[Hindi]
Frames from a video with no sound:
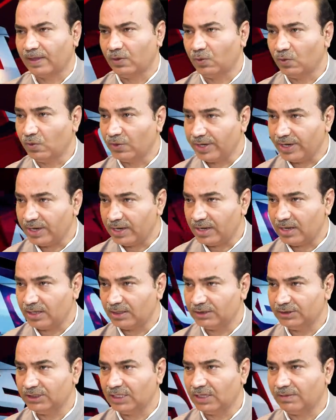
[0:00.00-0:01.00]
कोरिया
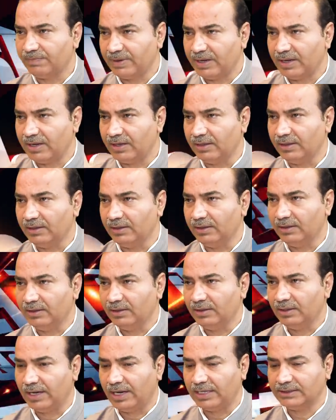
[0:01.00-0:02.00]
जापान
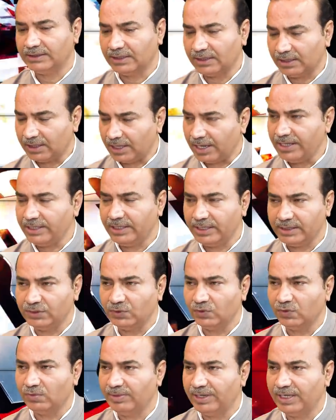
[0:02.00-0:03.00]
ऐसे कई
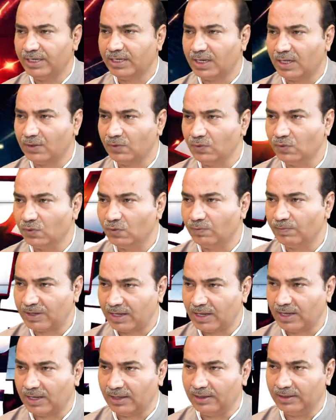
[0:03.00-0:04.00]
देशों को मैंने कानून को
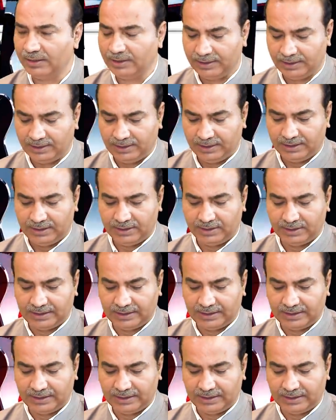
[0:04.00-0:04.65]
पढ़ा कि